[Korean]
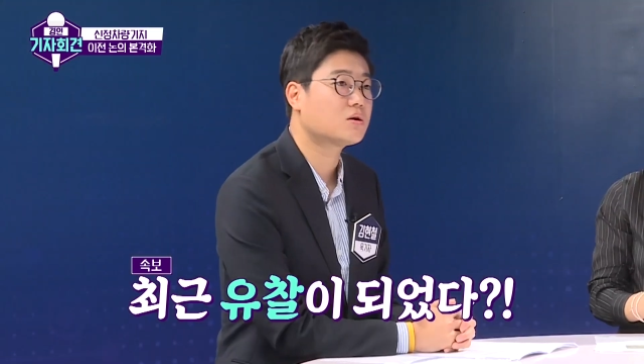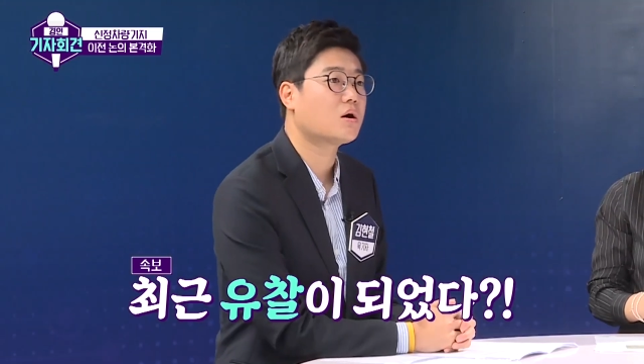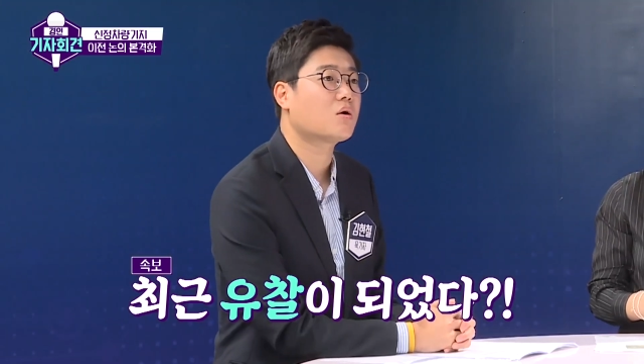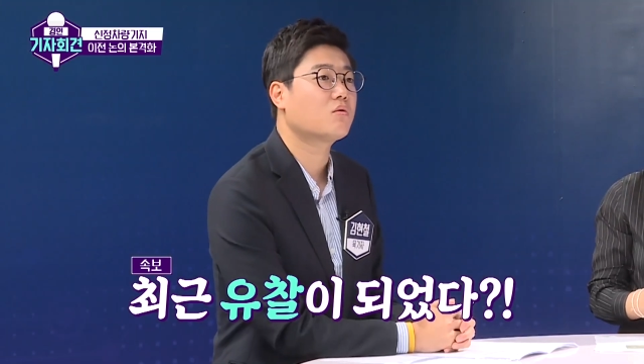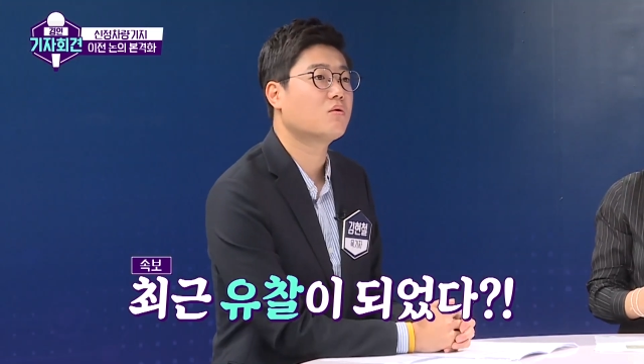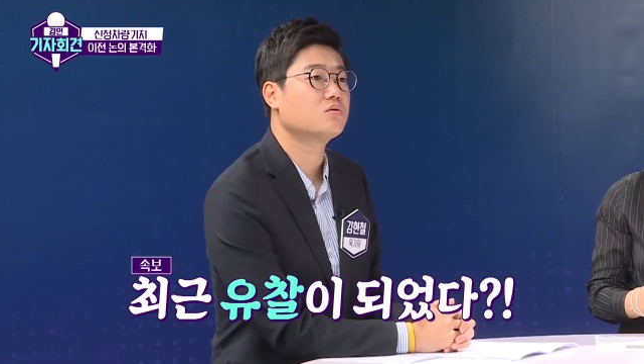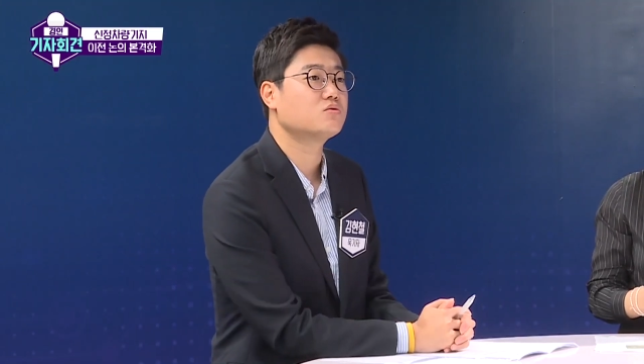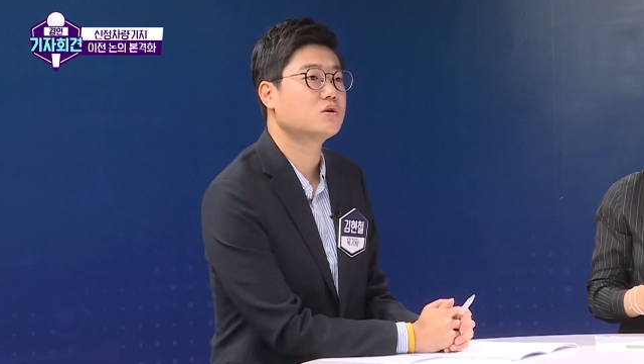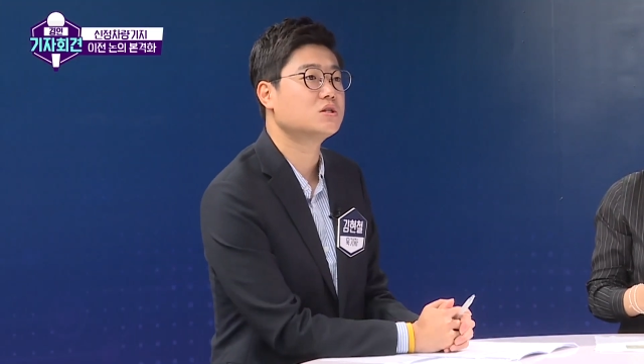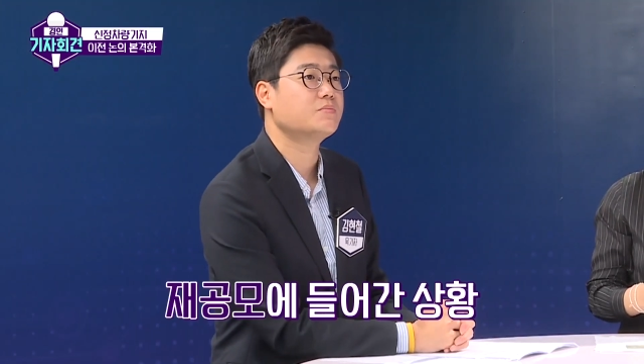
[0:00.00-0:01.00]
들어갔고
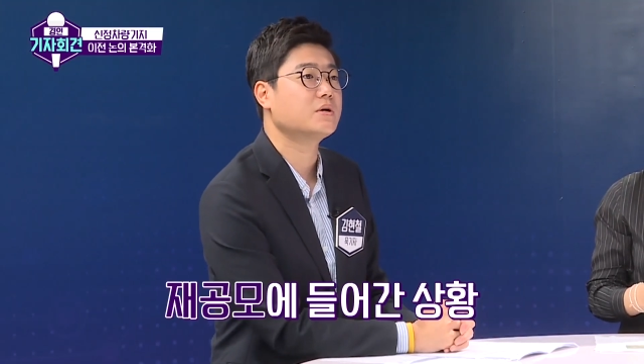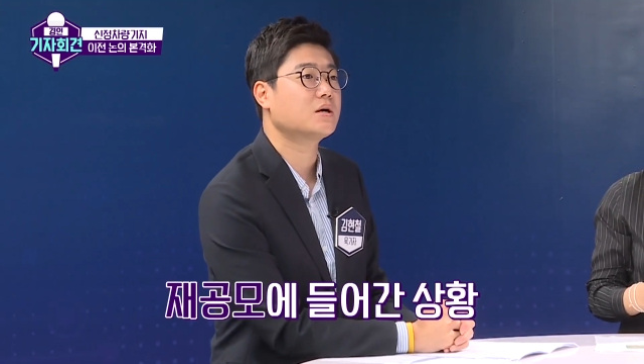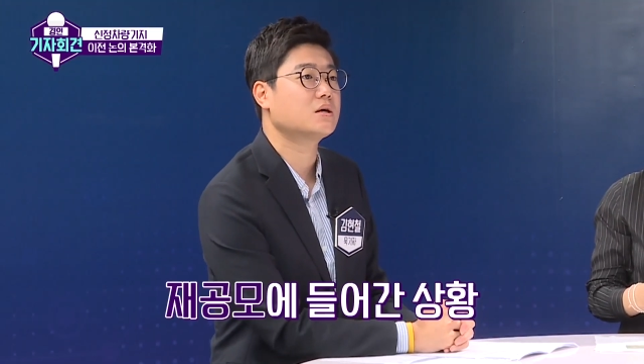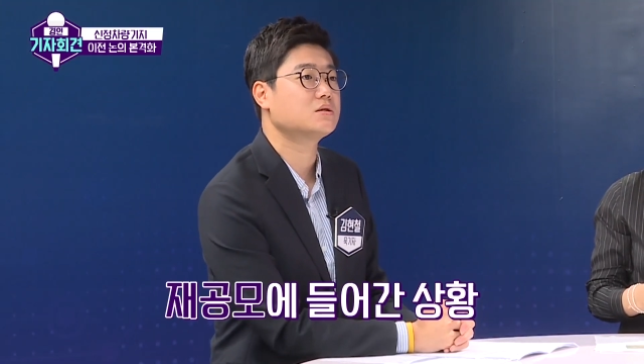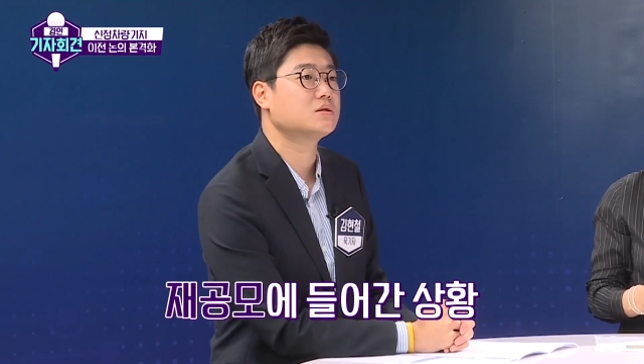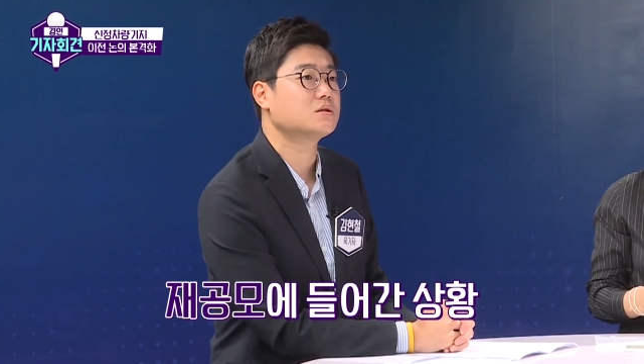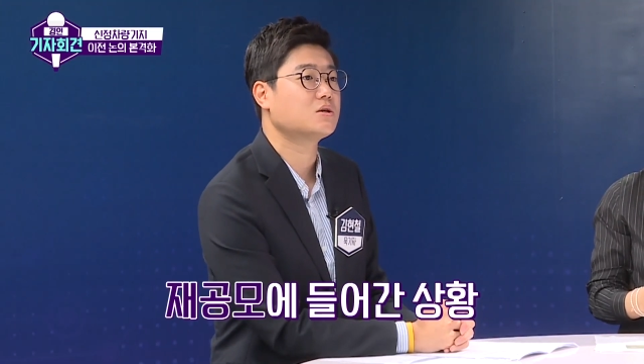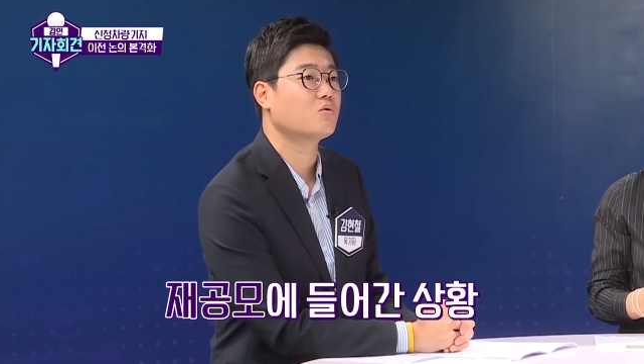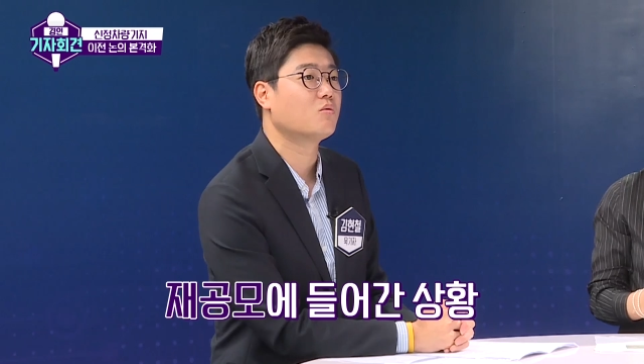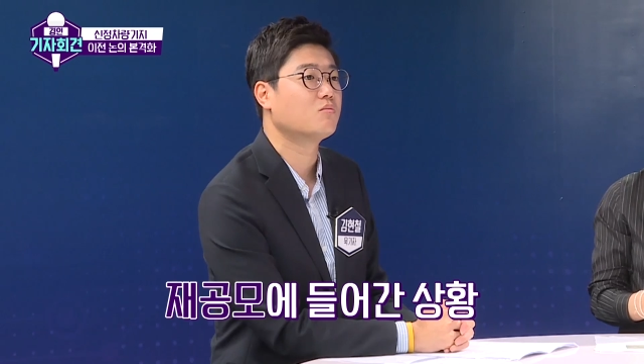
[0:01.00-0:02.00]
6월 네. 10일까지 이제
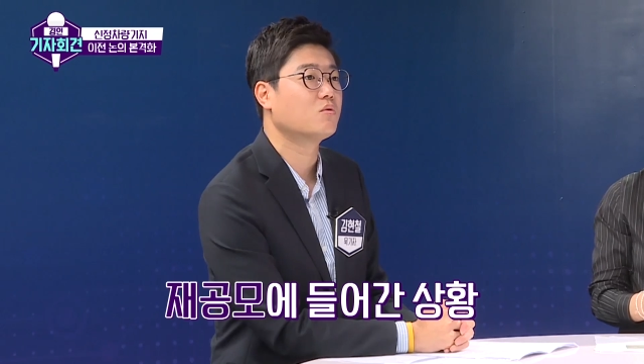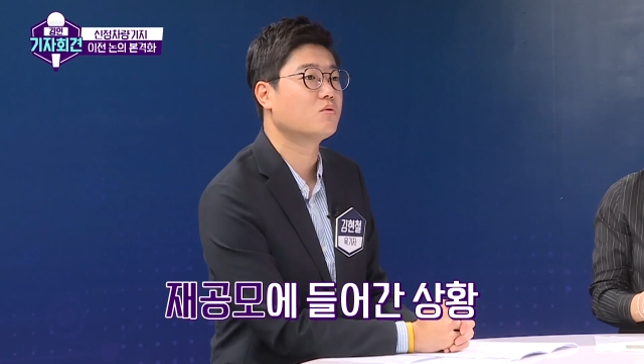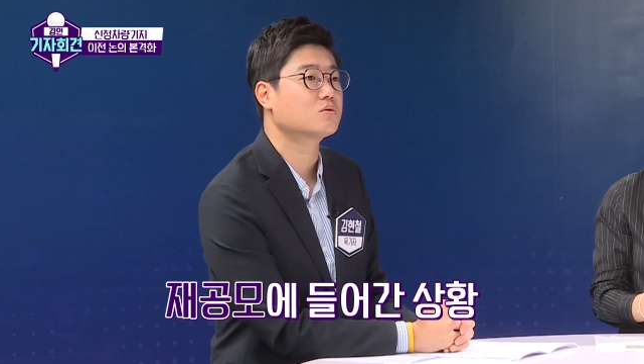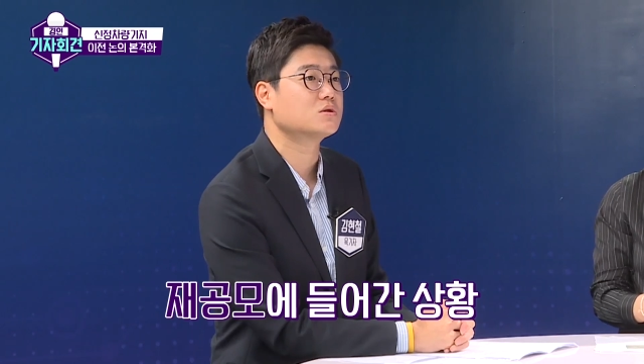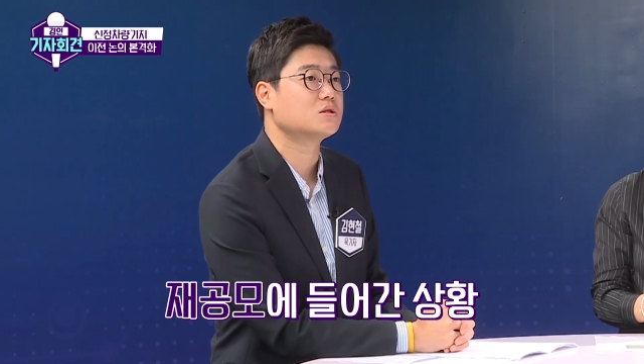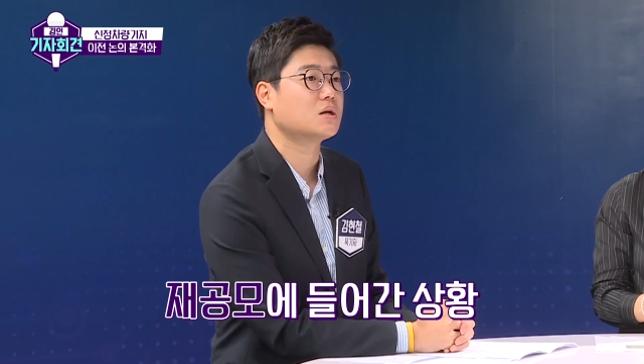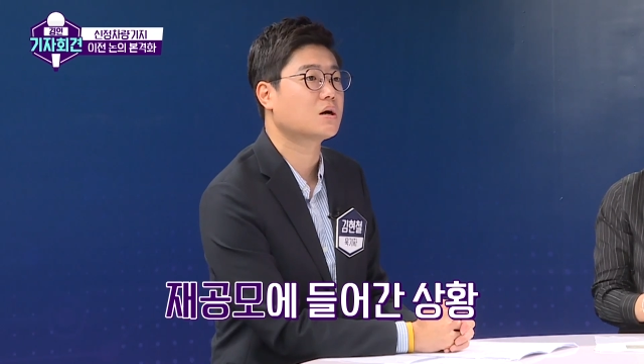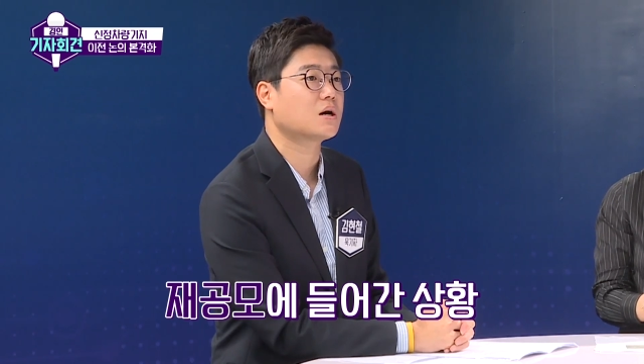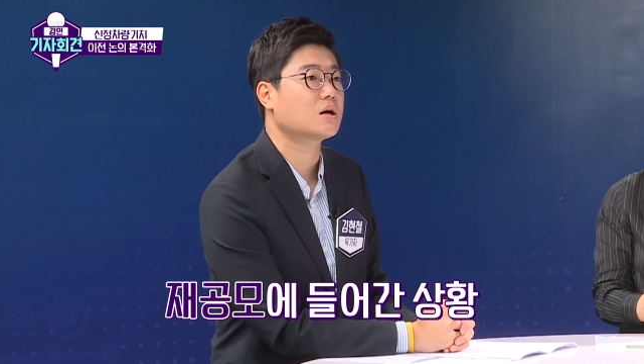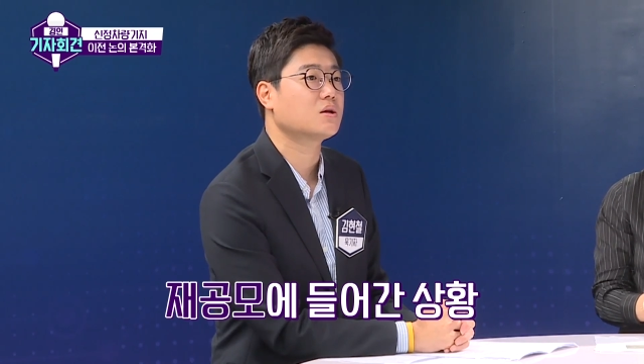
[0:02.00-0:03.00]
재공모를
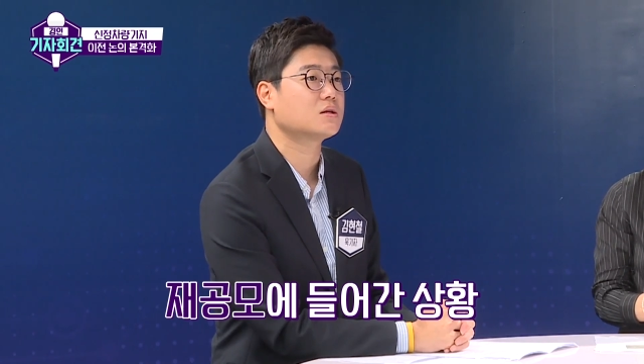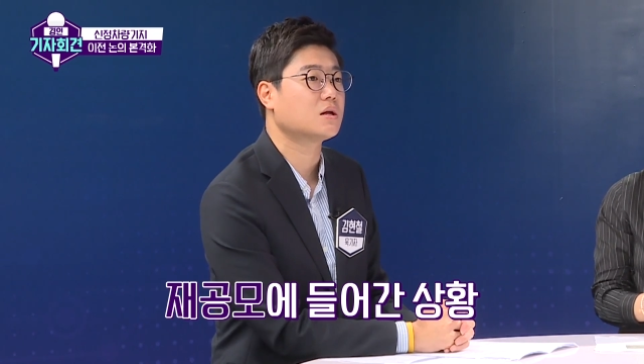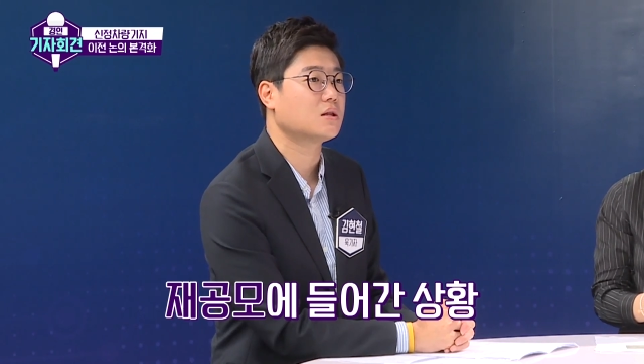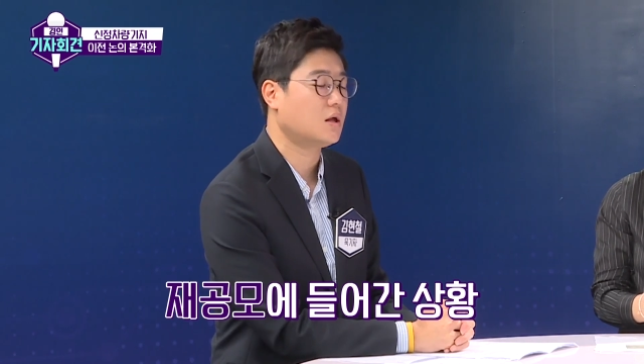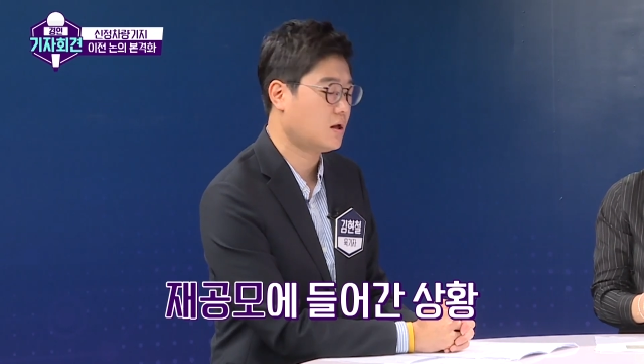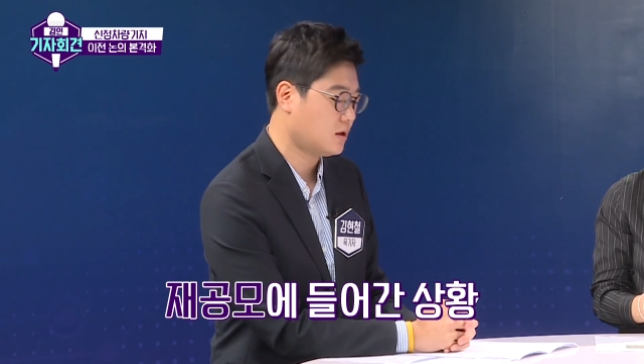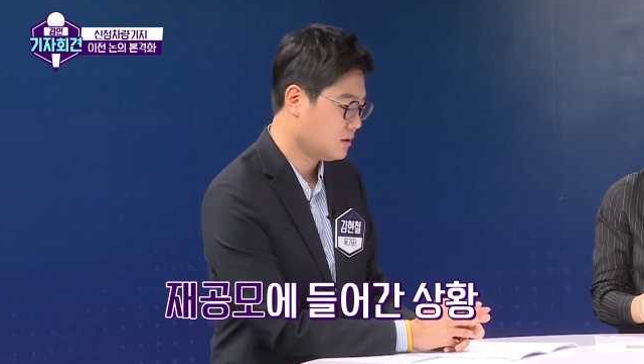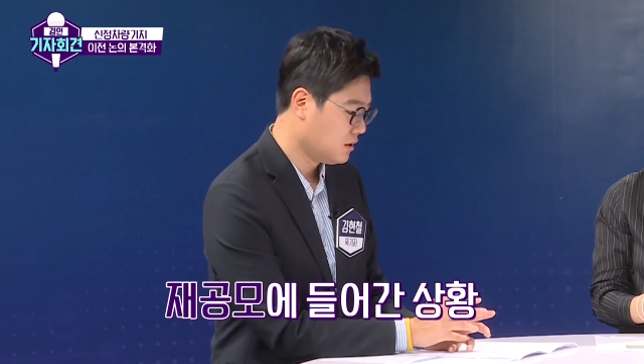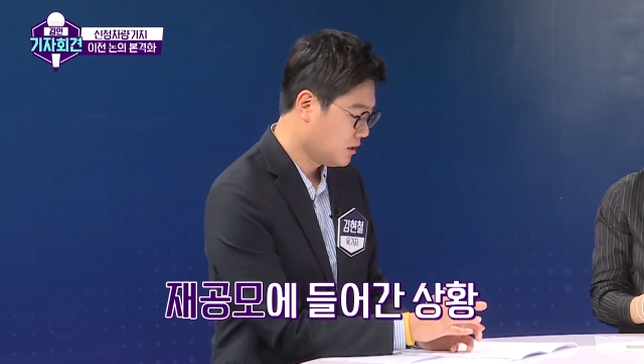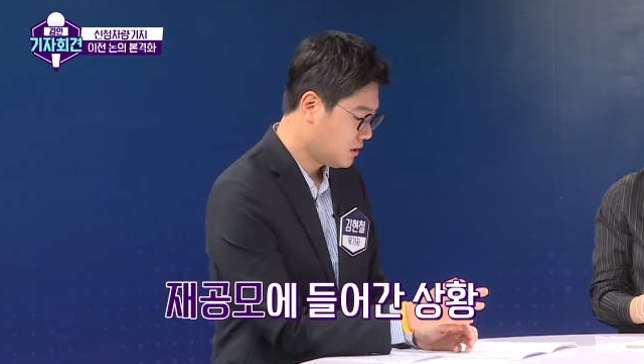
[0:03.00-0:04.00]
진행을 하게 될 텐데
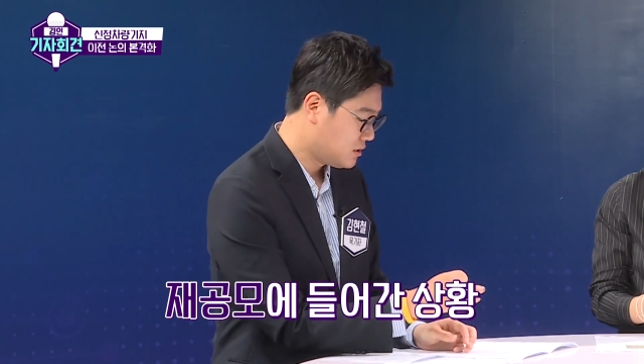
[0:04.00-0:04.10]
네.